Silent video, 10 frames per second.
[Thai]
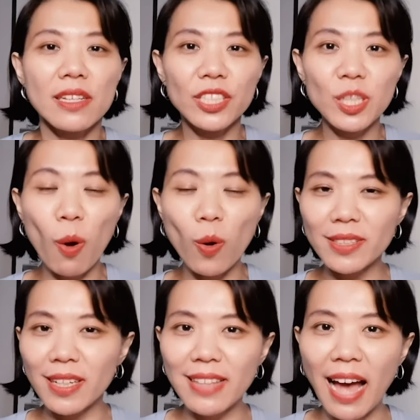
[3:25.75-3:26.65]
ชื่อโพส
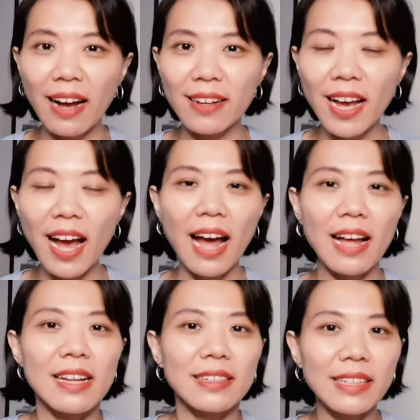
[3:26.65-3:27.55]
ต์ต่างๆก็ได้ค่ะ
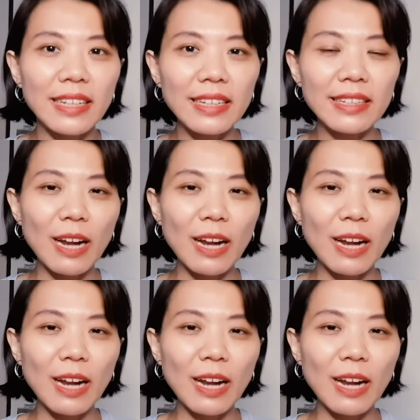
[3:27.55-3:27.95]
ที่